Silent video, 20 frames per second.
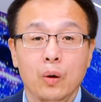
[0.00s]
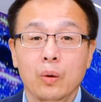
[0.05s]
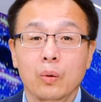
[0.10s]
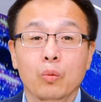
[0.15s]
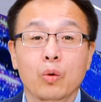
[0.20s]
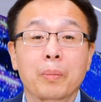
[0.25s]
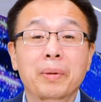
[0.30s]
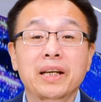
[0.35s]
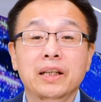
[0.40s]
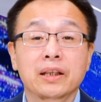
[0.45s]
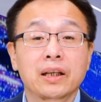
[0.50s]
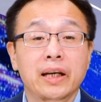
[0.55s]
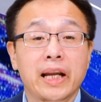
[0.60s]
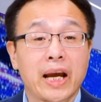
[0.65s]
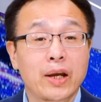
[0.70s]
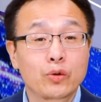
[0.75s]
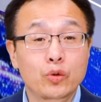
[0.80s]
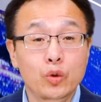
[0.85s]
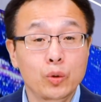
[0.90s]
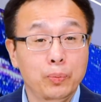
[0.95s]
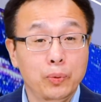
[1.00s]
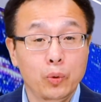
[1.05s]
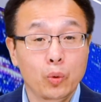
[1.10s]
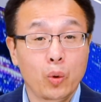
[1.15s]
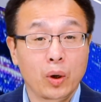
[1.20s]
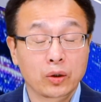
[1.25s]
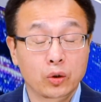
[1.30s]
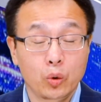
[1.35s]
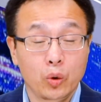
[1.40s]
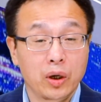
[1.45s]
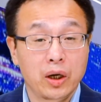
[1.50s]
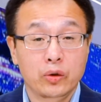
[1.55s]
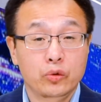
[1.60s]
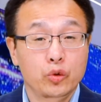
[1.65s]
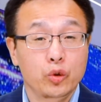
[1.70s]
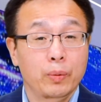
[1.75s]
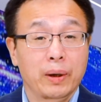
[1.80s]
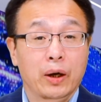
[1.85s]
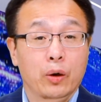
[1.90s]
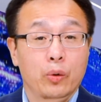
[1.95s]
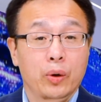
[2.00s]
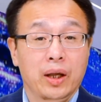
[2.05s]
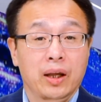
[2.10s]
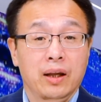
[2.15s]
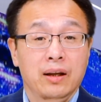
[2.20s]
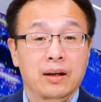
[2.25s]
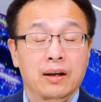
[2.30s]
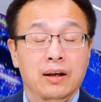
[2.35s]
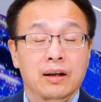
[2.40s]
我们已经连续曝光多个居委会